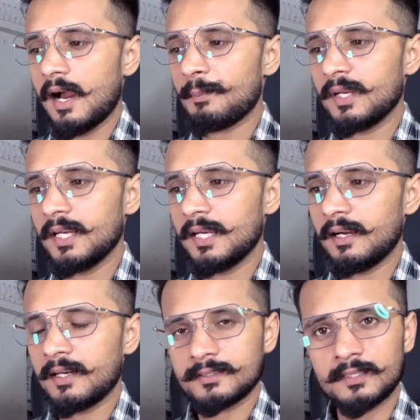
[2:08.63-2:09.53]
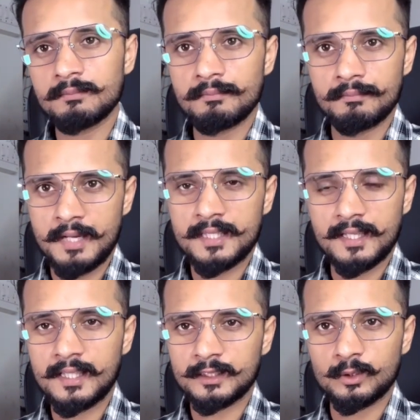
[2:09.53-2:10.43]
आप हर्षद
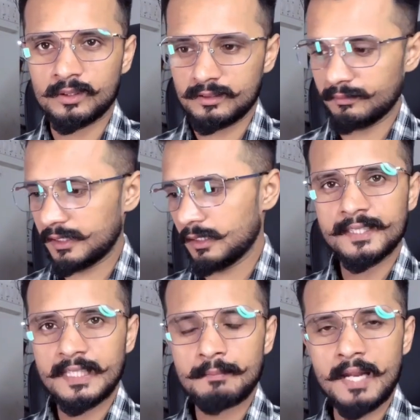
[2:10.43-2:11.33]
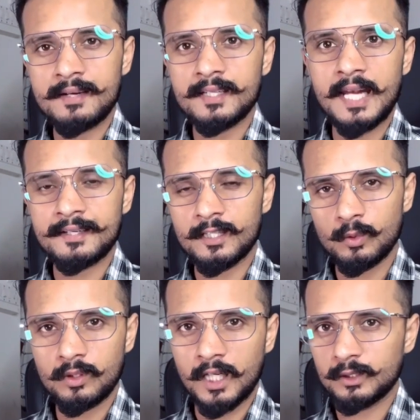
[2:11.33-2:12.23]
मेहता का तो मतलब स्केम
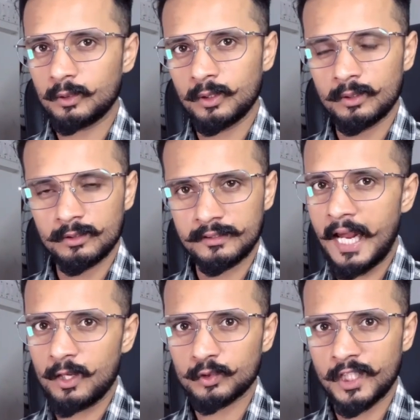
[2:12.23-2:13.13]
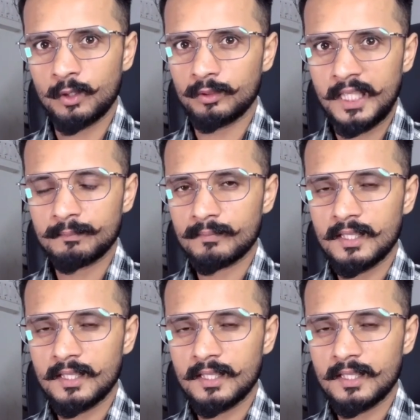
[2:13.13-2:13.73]
नाइनटीन का तो डायलॉग सुने होंगे